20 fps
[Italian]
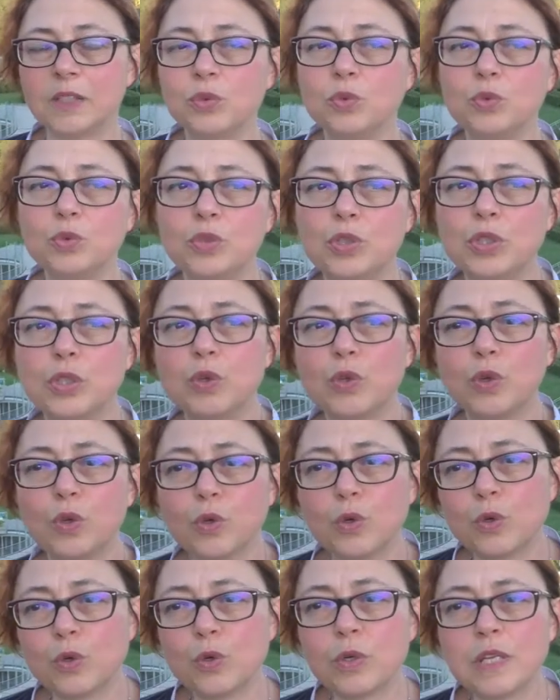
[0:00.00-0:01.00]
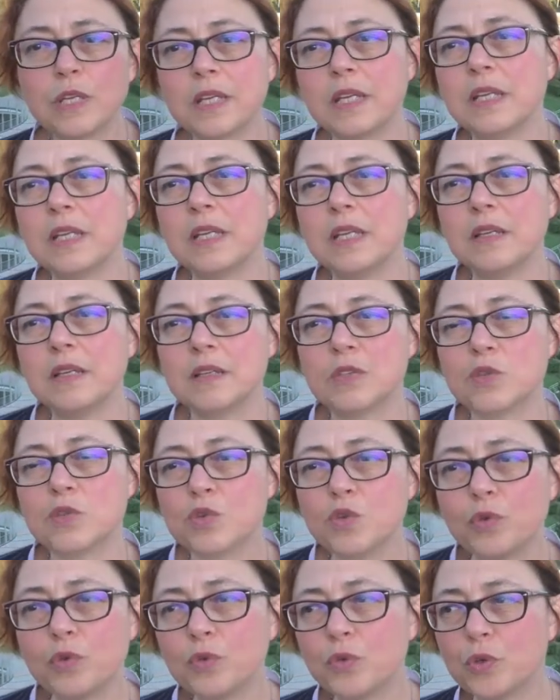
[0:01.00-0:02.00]
A tutti coloro che
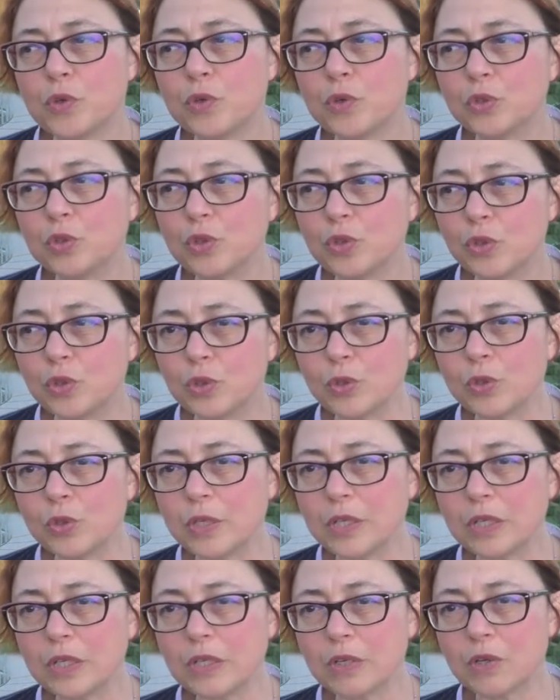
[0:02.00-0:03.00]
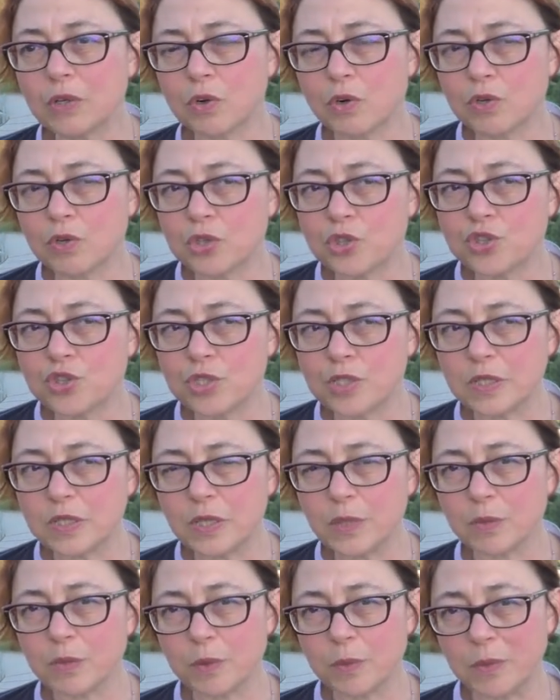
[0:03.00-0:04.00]
soffrono di dolori cronici
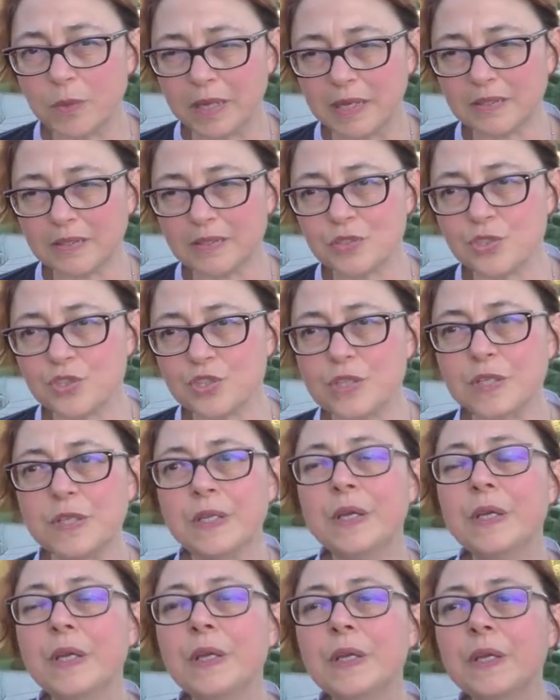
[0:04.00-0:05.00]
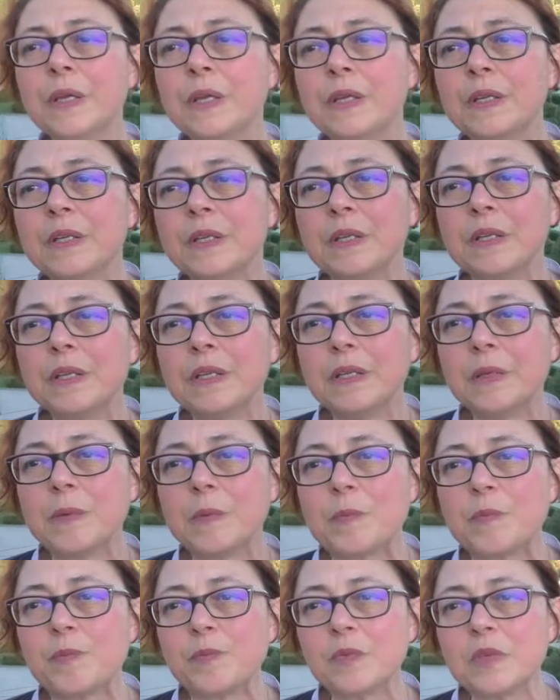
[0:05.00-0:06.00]
neuropatici, eh,
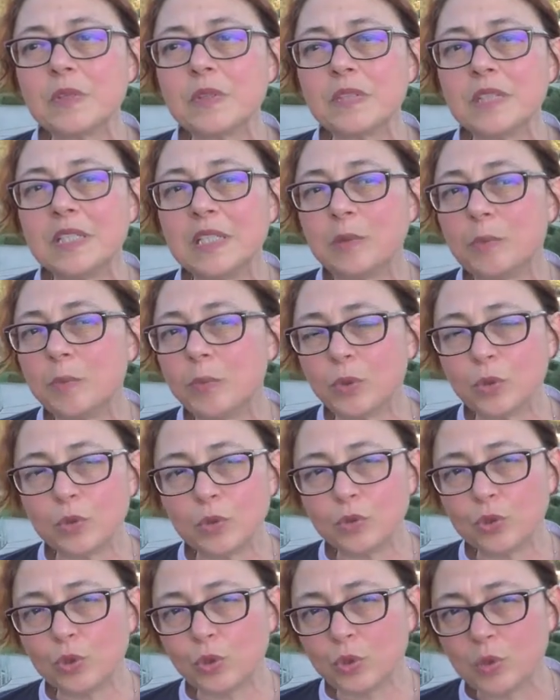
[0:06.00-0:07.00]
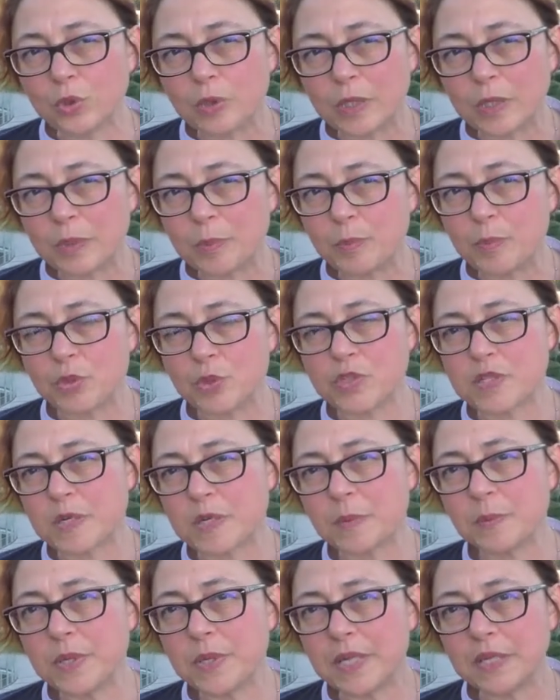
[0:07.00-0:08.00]
tipo il dolore
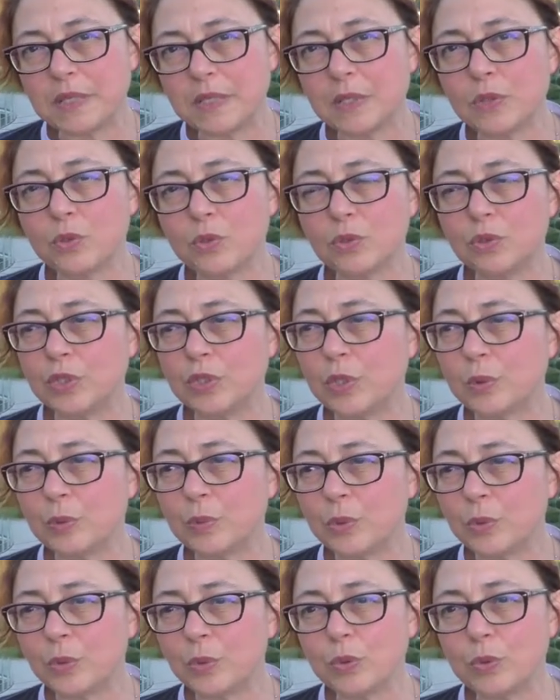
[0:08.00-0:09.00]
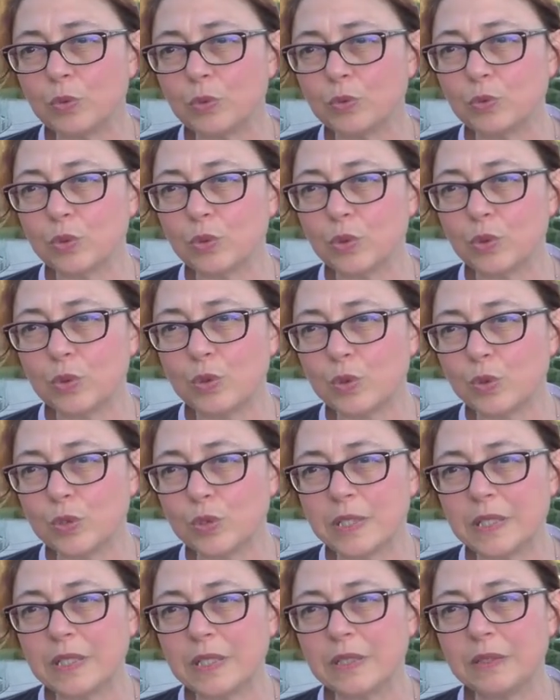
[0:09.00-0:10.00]
postarpetico, tipo un
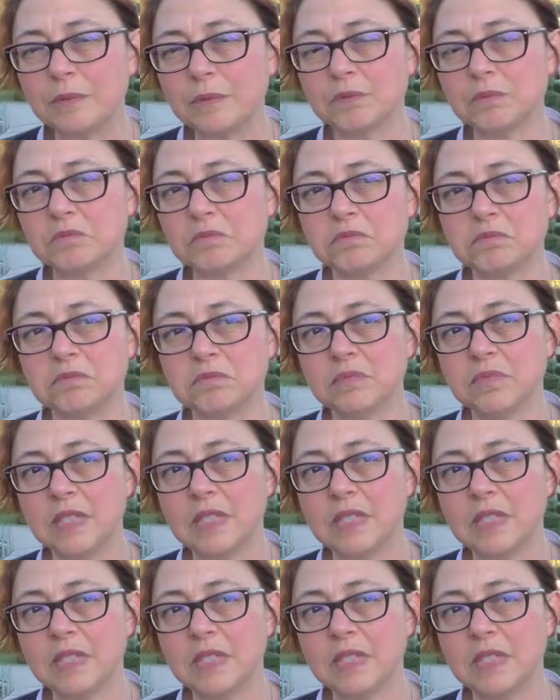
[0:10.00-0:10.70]
dolore mh,